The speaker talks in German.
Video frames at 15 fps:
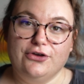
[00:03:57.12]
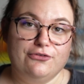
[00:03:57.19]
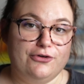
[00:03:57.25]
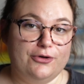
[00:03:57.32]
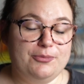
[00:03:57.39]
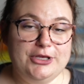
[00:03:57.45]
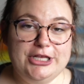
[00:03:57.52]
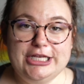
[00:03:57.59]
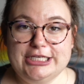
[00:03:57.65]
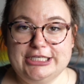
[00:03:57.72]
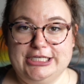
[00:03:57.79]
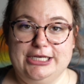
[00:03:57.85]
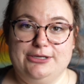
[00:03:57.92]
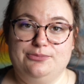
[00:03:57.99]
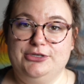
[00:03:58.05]

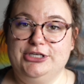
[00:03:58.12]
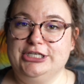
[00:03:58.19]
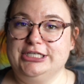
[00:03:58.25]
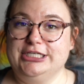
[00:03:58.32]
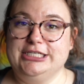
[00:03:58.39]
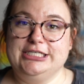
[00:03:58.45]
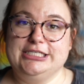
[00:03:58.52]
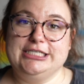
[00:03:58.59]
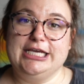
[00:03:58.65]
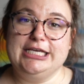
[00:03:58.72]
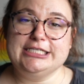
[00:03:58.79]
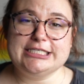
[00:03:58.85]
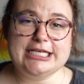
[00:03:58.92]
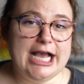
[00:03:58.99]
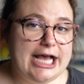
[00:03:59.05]
Familientermine, sei
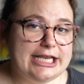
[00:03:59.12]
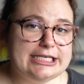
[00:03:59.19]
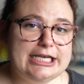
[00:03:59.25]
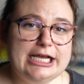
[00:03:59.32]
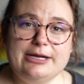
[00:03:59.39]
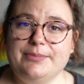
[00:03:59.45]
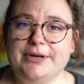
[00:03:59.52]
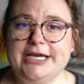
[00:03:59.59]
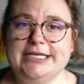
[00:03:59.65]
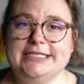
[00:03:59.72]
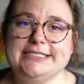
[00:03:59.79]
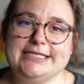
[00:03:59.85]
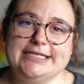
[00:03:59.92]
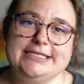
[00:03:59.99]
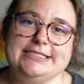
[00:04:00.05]
es
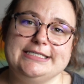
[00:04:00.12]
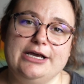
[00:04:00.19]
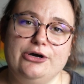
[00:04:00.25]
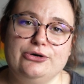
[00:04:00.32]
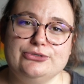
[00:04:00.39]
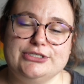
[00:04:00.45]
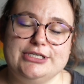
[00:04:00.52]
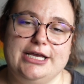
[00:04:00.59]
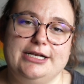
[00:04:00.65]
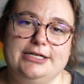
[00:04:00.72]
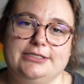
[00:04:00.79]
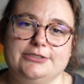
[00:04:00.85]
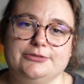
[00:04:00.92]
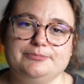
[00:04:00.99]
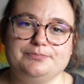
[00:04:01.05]
Gartenarbeit, sei es
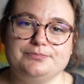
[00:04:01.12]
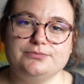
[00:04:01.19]
Haushalt.